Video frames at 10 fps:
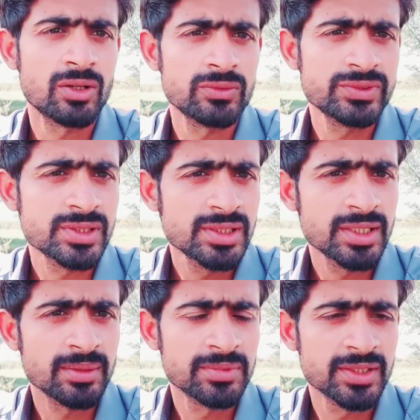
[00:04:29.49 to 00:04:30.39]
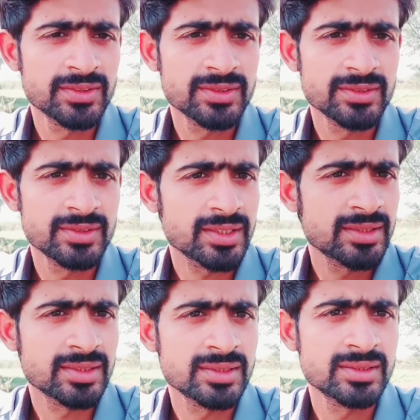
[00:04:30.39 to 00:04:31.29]
ऑफिशियली हमने
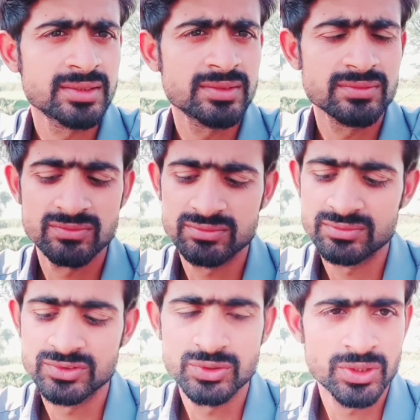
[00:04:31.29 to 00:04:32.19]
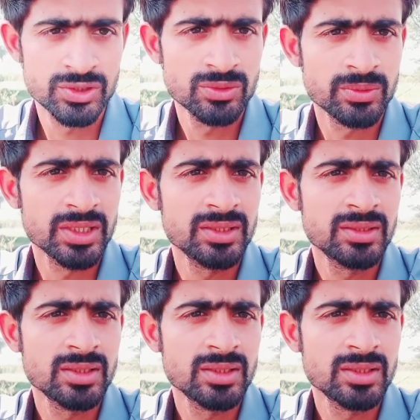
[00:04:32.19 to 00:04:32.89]
ज़्यादातर जुनेजो भाई